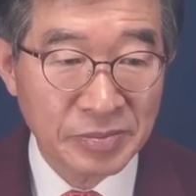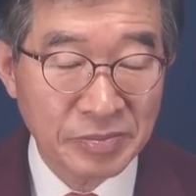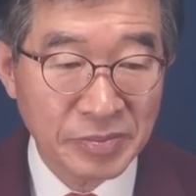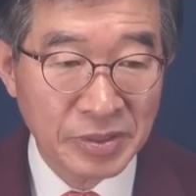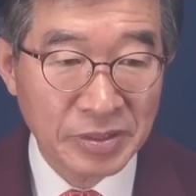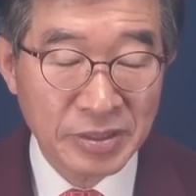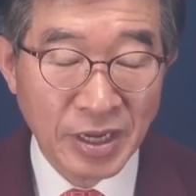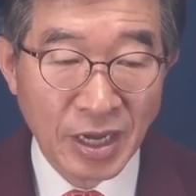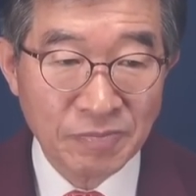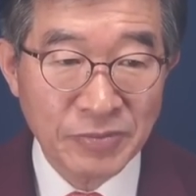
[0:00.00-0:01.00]
뭐 그런
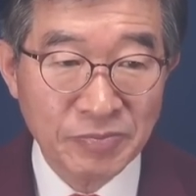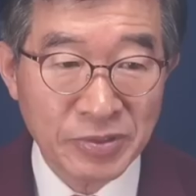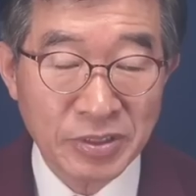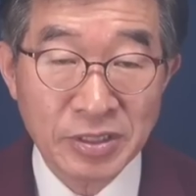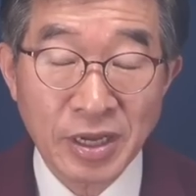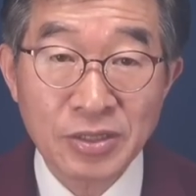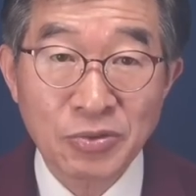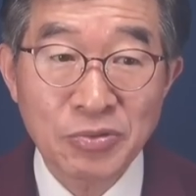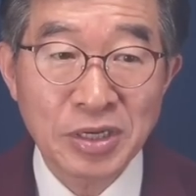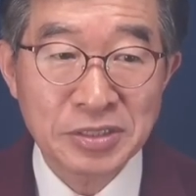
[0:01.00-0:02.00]
악법들을 다
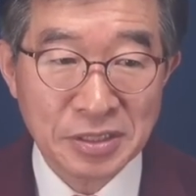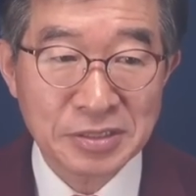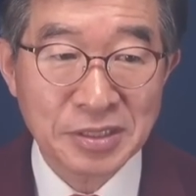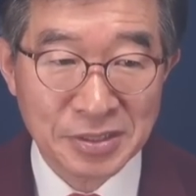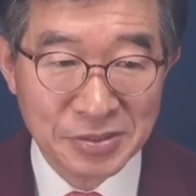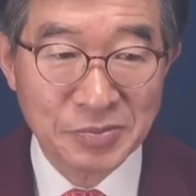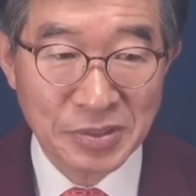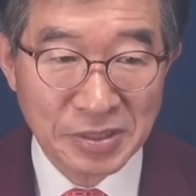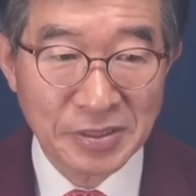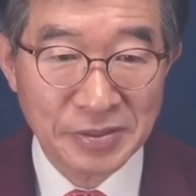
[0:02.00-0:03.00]
통과시켰지
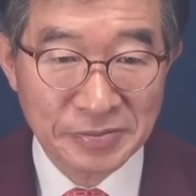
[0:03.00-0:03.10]
않습니까